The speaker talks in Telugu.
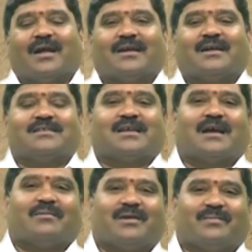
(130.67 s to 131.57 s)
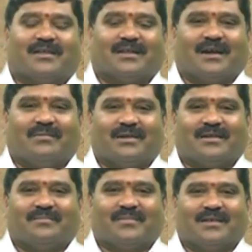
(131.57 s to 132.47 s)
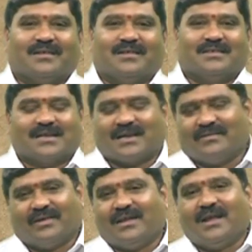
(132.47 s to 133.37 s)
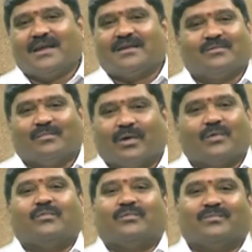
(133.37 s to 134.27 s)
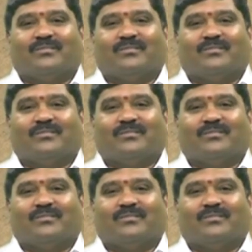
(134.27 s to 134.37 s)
అలంకరించాలి కాబట్టి పెడతాం కాబట్టి నిజంగా ఇవన్నీ ఆయనకు బరువు